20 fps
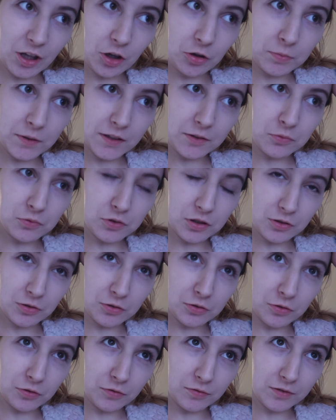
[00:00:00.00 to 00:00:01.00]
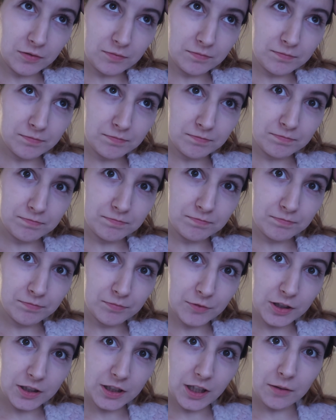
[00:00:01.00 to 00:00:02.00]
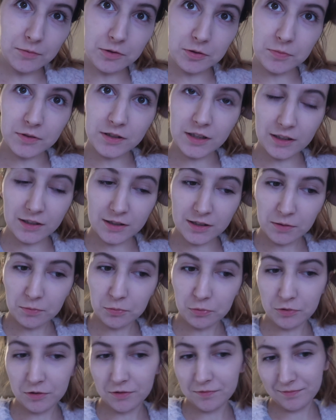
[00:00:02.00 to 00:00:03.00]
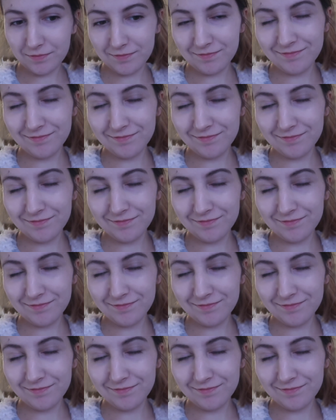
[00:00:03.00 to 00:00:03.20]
A obiad już jest gotowy. Chciałam, żeby zjadł ciepły.